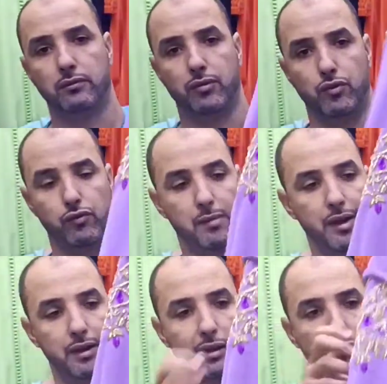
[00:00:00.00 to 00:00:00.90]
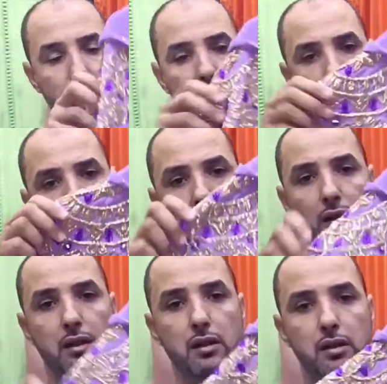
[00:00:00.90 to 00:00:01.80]
شوفوا معنا هذا الموف هذا
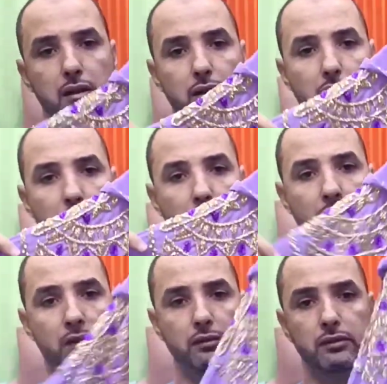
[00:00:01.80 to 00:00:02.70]
روعه